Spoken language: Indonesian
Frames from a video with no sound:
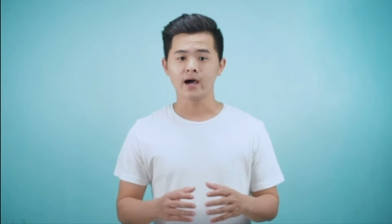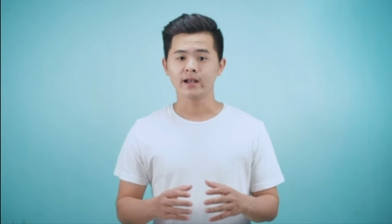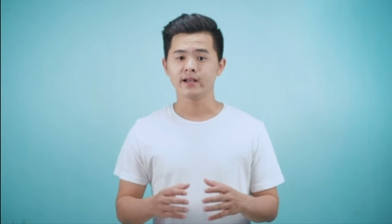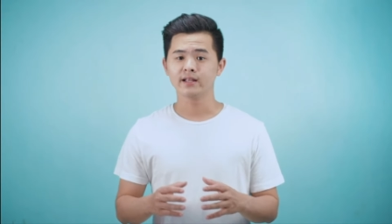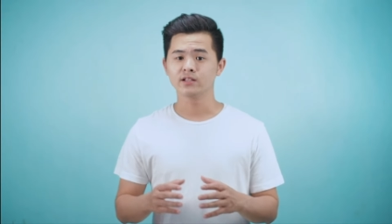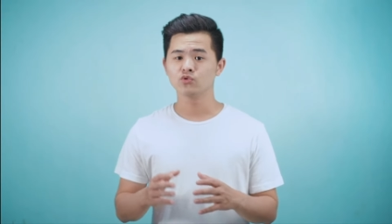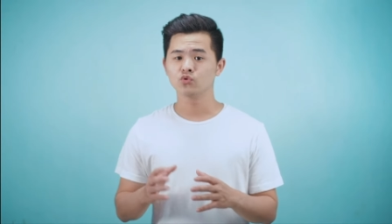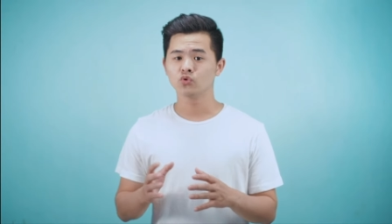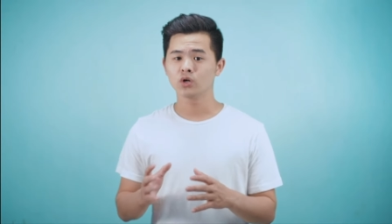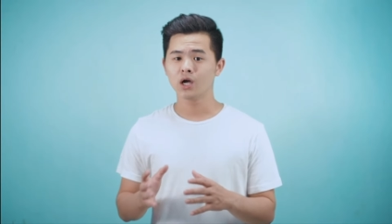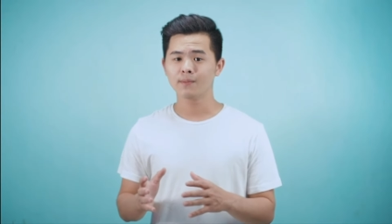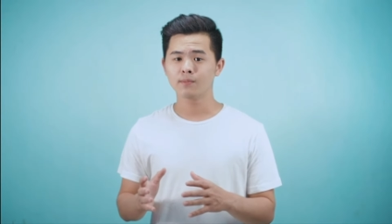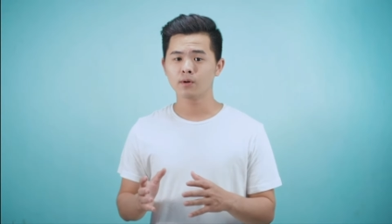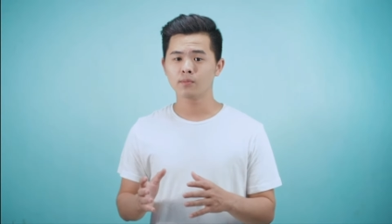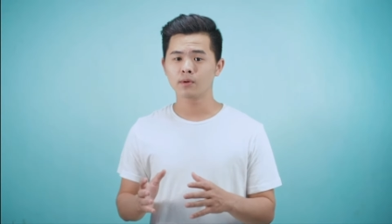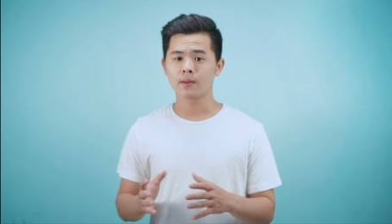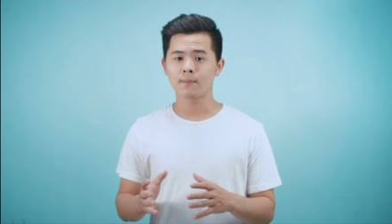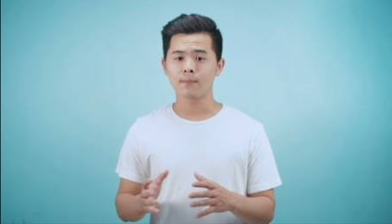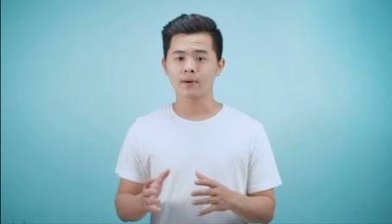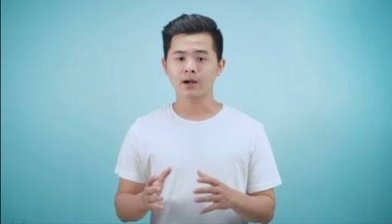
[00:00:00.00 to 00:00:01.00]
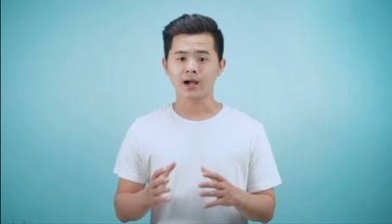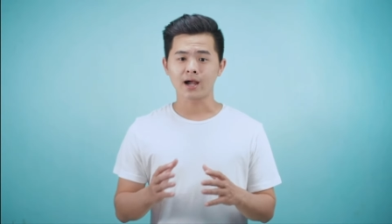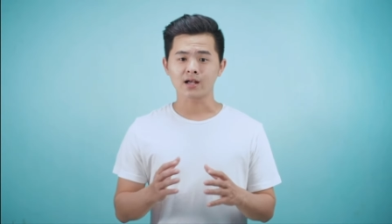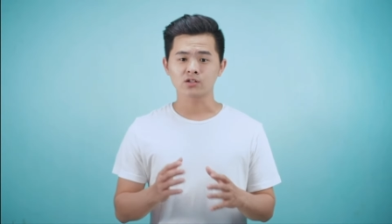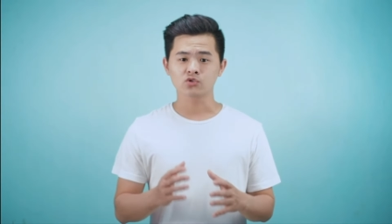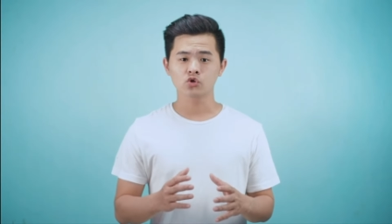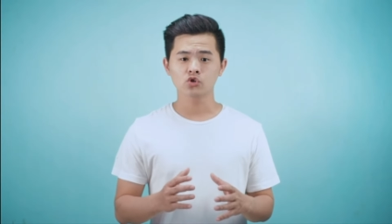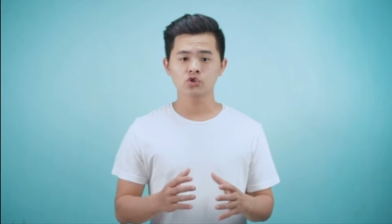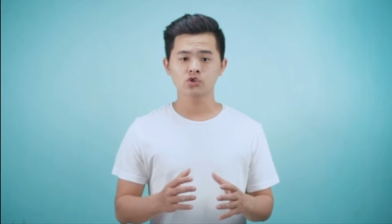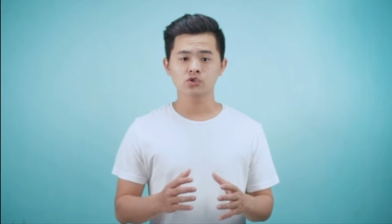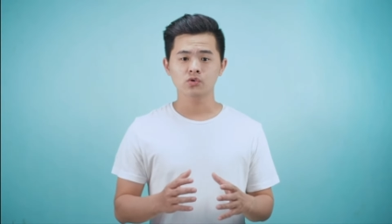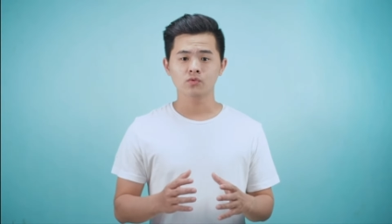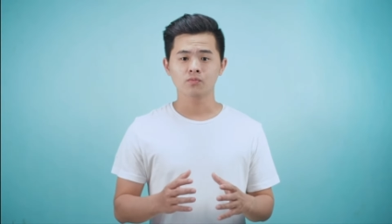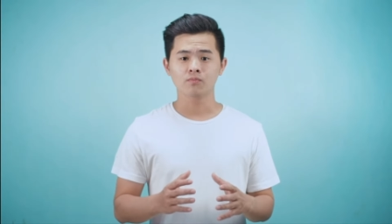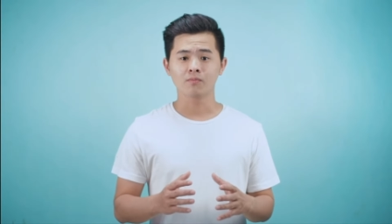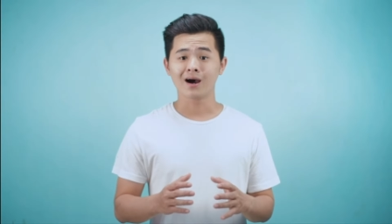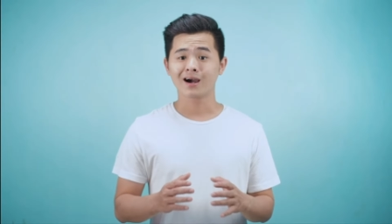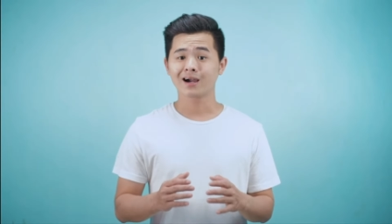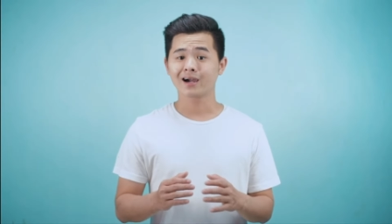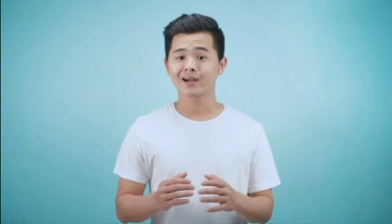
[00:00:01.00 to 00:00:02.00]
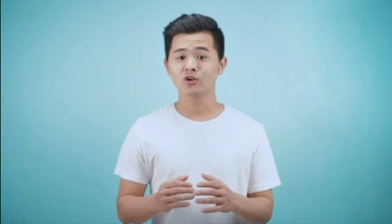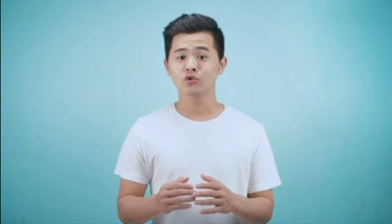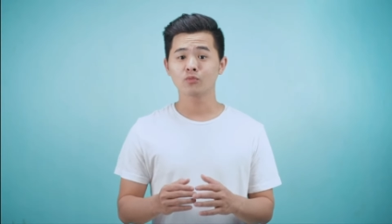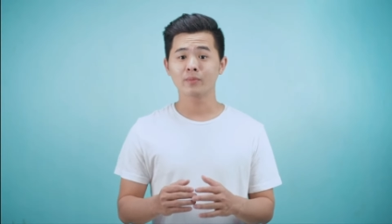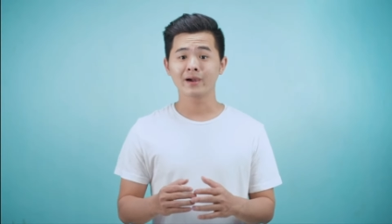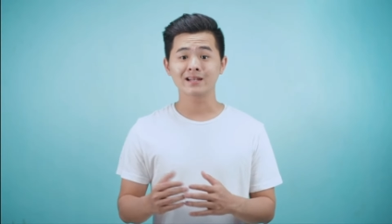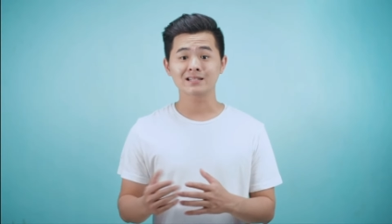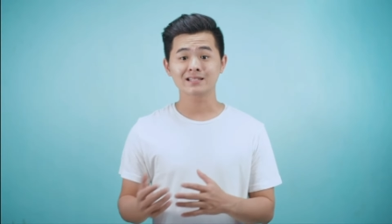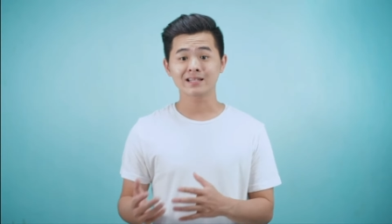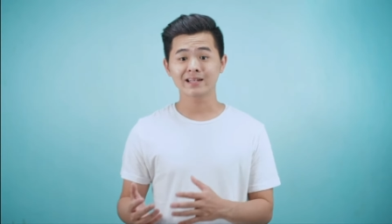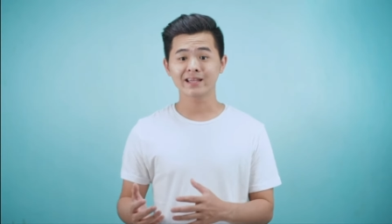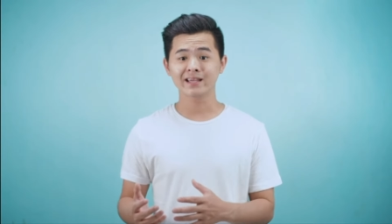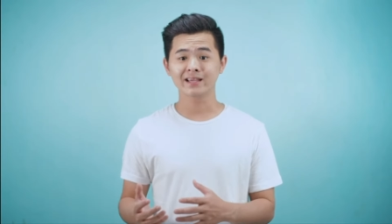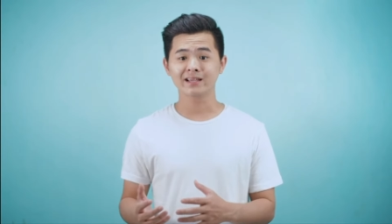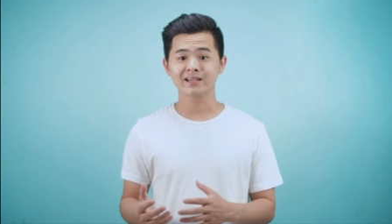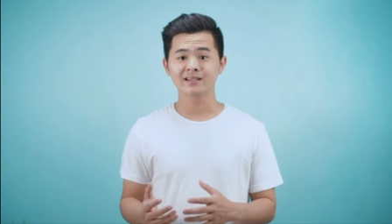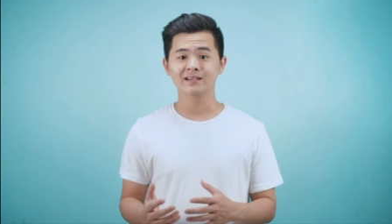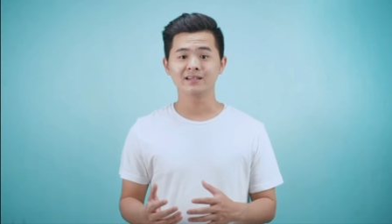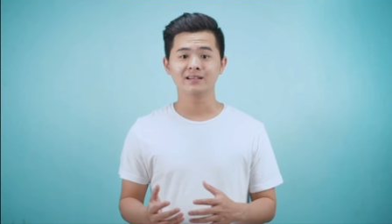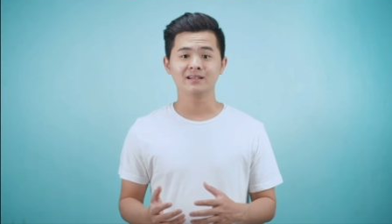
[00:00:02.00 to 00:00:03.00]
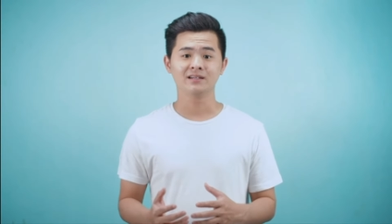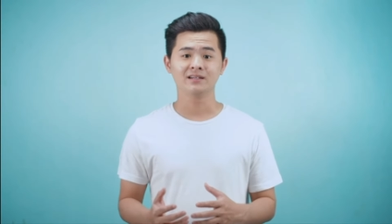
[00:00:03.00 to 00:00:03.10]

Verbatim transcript: Ada juga beberapa kasus bahkan lumayan sering